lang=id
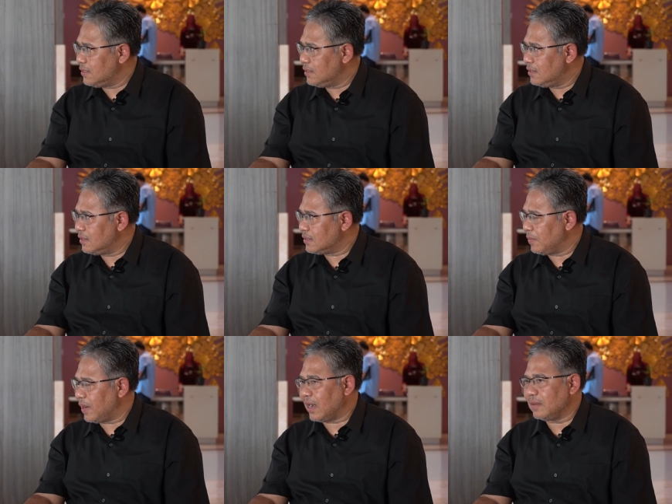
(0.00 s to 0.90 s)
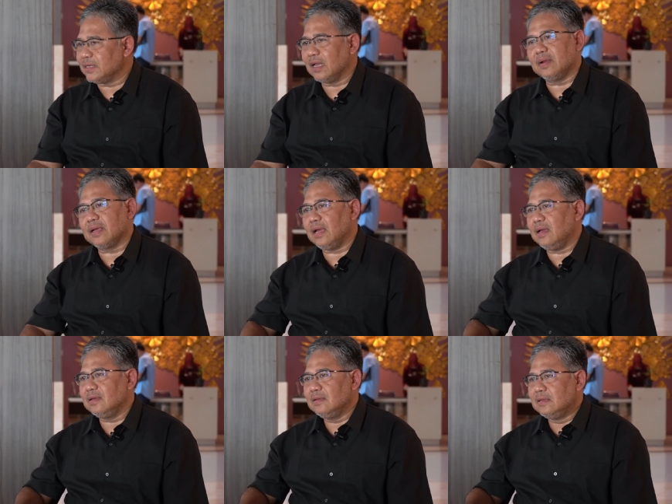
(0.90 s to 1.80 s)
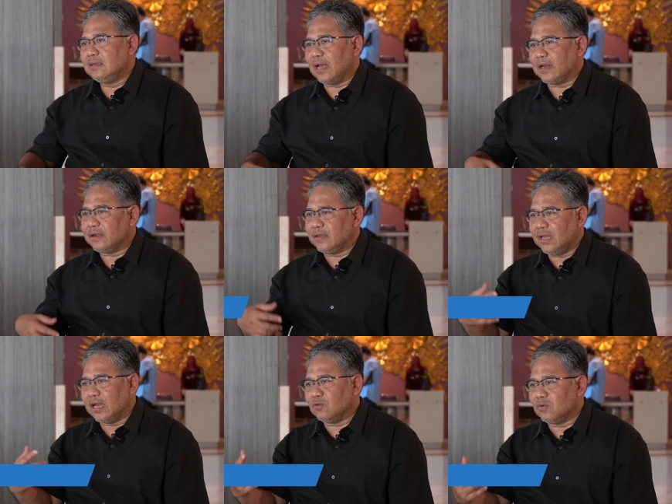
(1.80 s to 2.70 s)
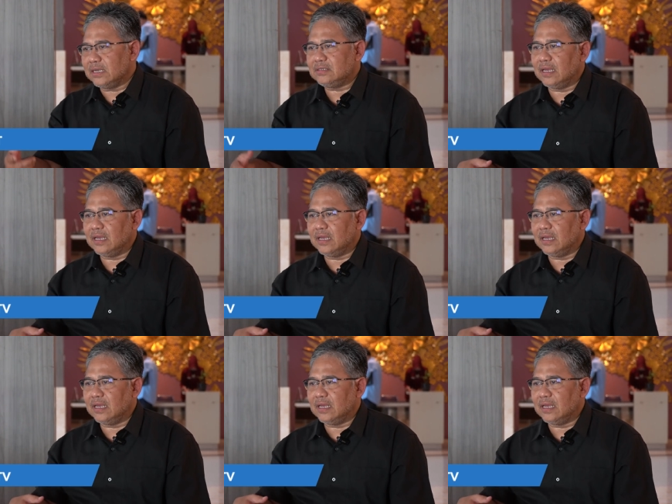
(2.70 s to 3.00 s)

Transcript: Mm. Kita berharap sehingga mereka karena dia yang nulis